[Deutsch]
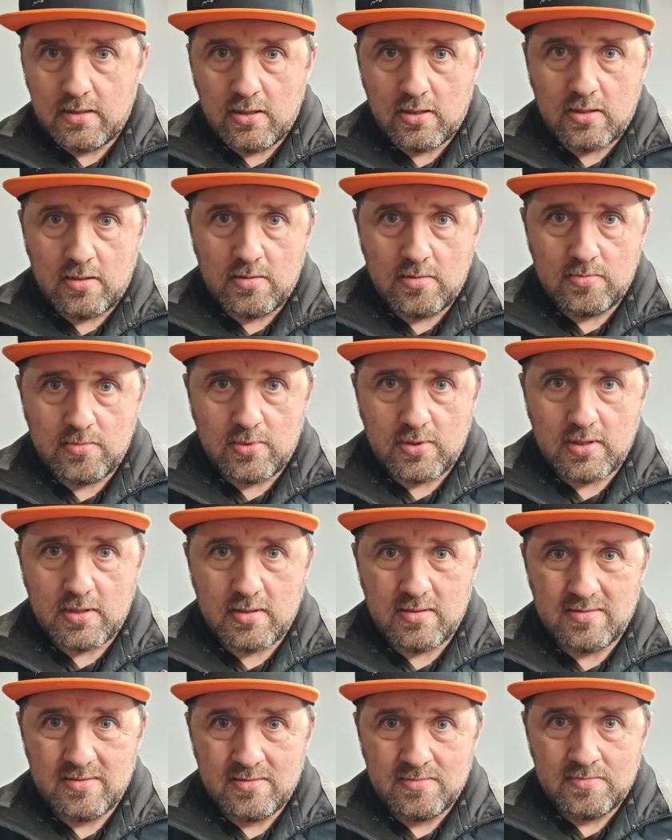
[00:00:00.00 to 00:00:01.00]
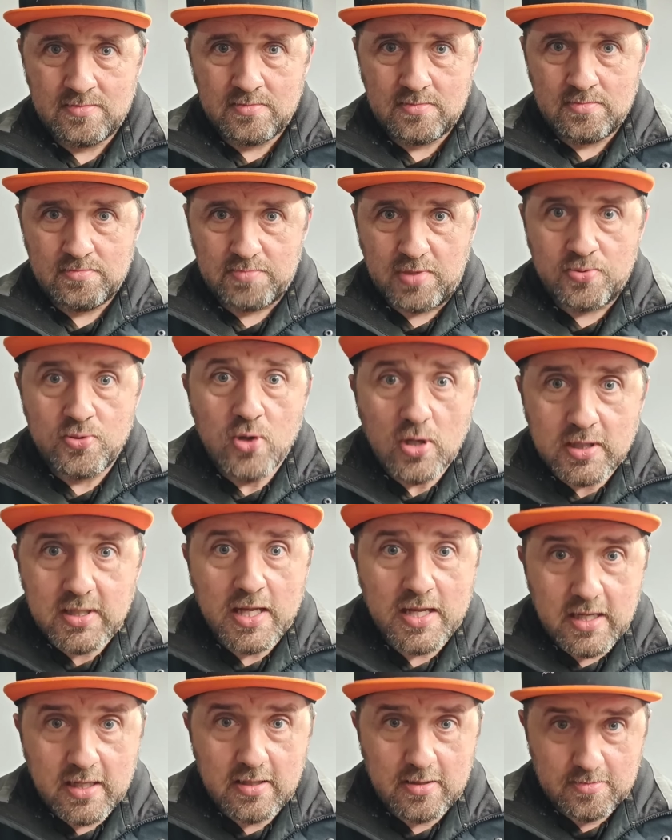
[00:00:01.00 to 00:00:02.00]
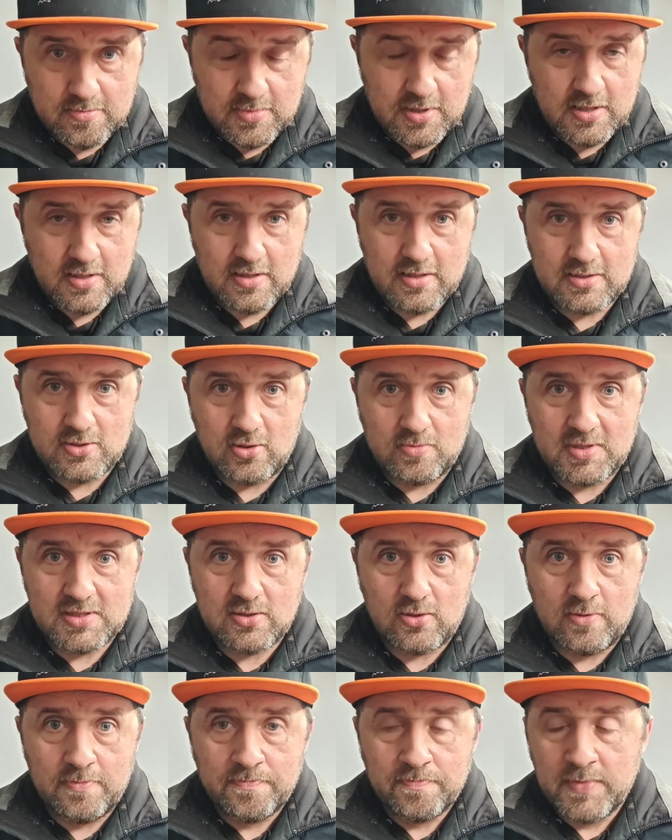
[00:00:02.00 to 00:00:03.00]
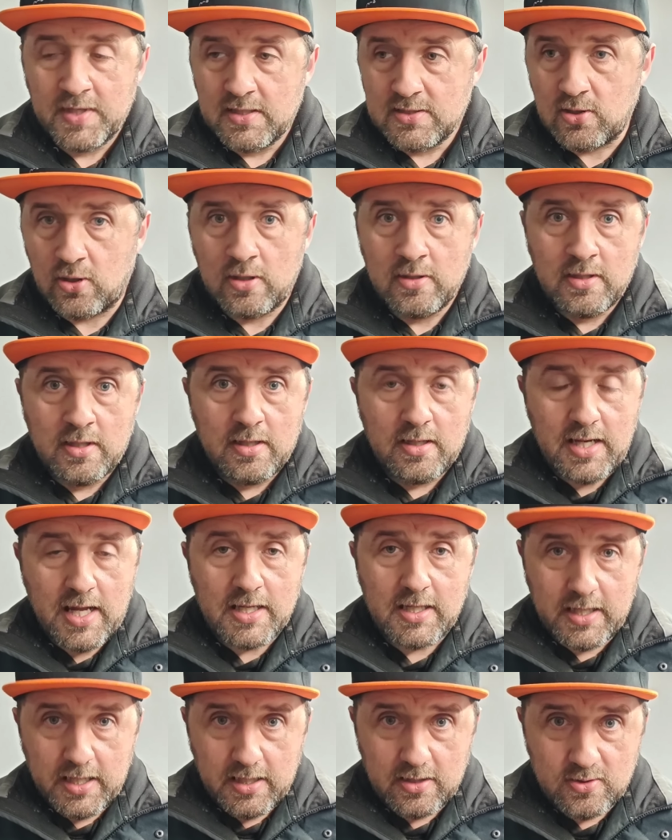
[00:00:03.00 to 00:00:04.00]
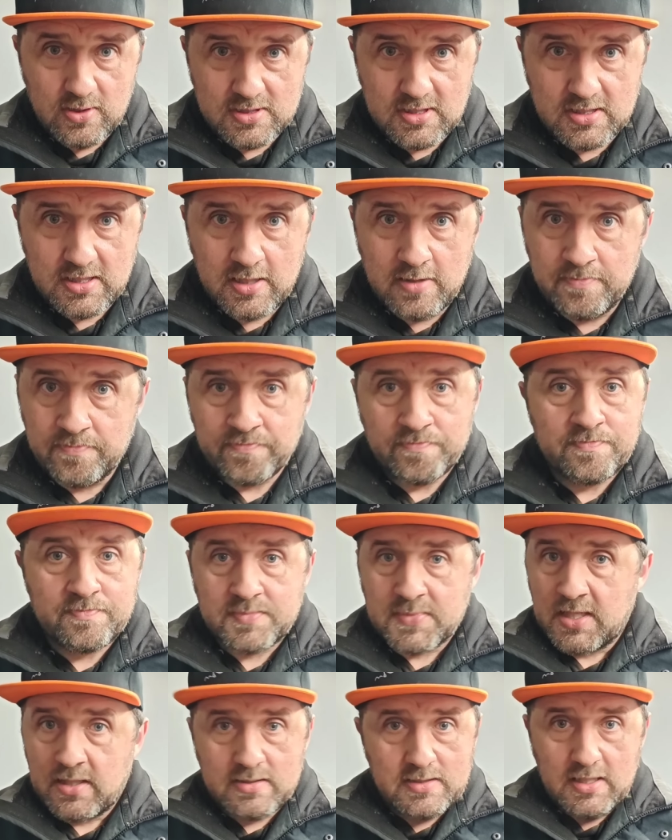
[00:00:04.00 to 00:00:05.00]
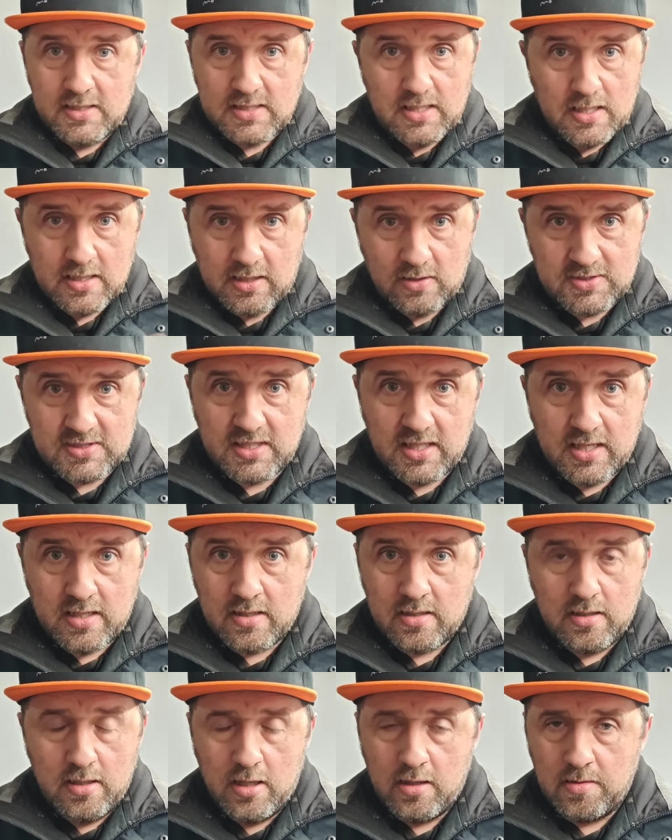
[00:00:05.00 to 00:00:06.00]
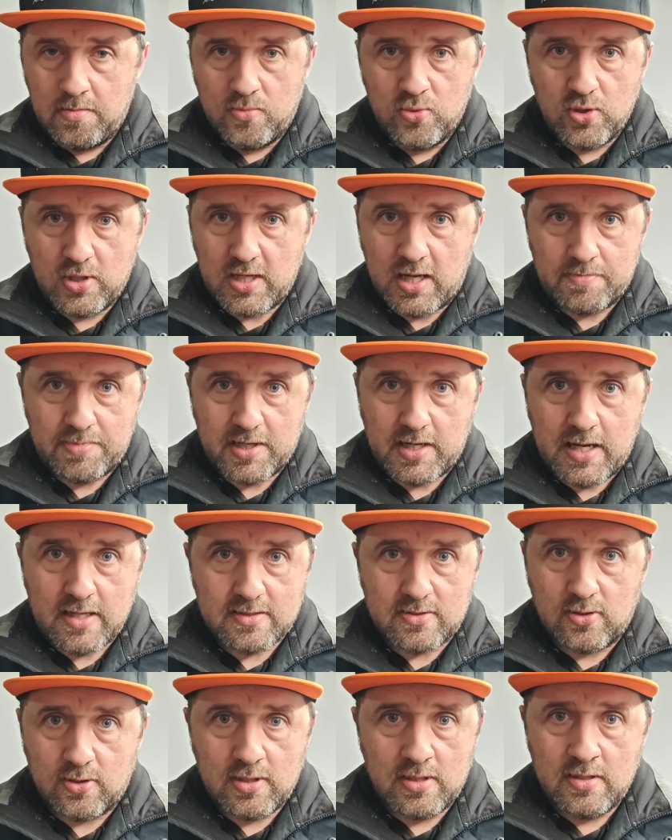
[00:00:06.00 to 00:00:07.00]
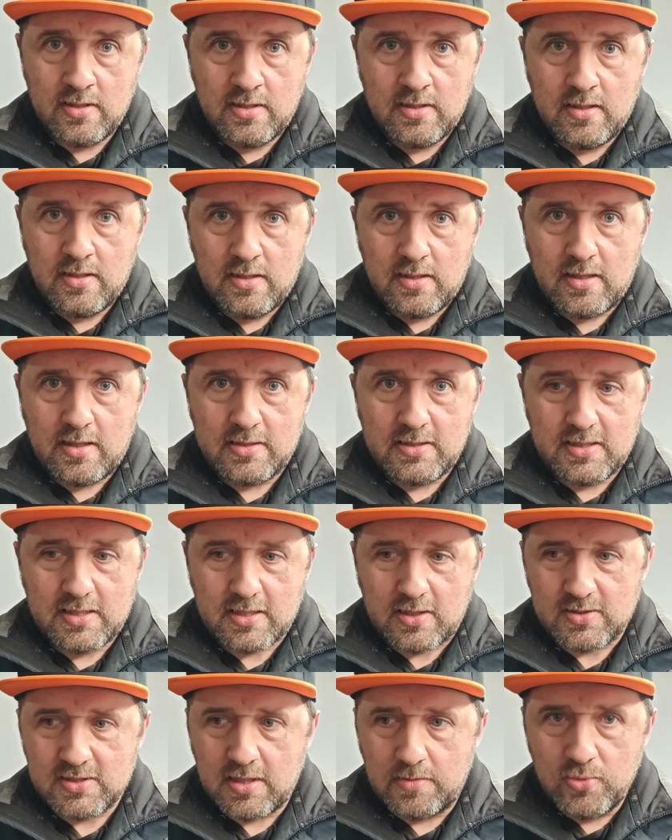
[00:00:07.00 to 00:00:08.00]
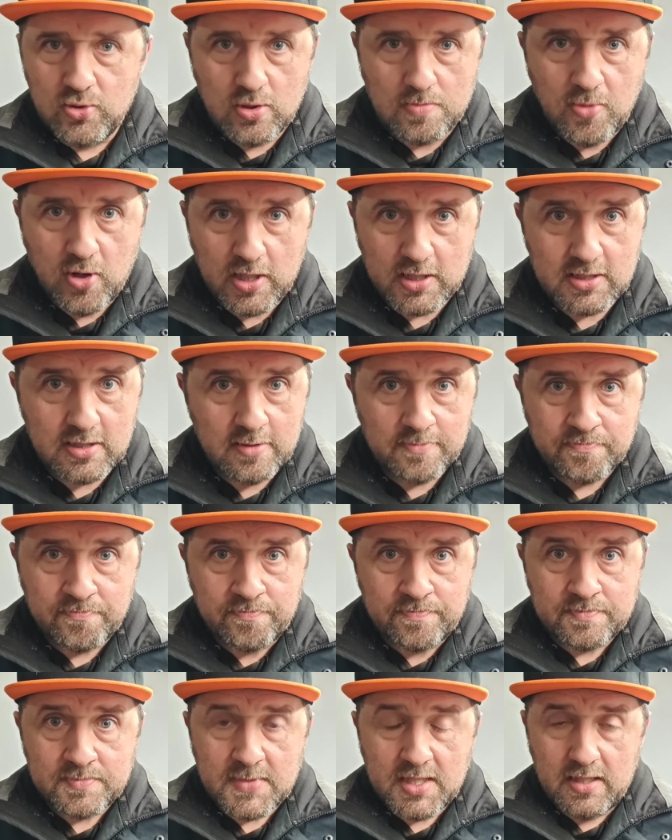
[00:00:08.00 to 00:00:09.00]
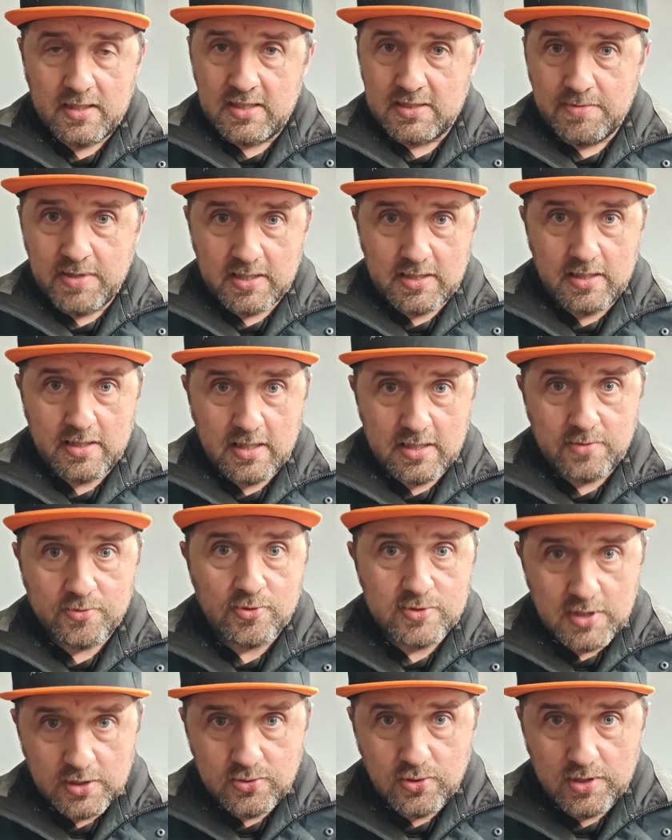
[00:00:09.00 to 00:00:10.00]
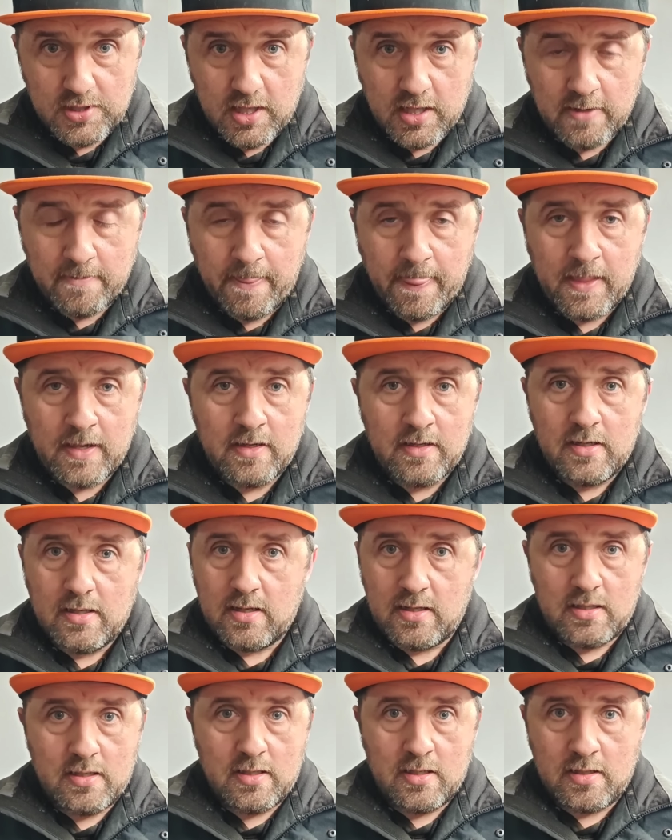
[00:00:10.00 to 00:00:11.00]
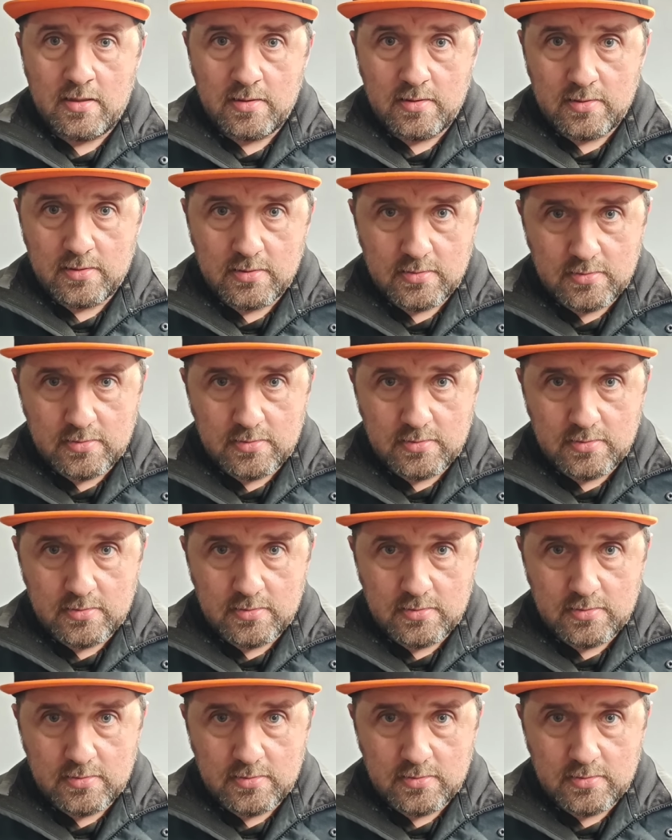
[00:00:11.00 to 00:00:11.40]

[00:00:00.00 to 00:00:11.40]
Ja, oder befürchte ich, äh, sagen wir so. So, lange Rede, kurzer Sinn. Dieser ganze äh, Milchapparat da, äh, dieser ganze Milchmarkt ist wirklich eine Wundertüte. Äh,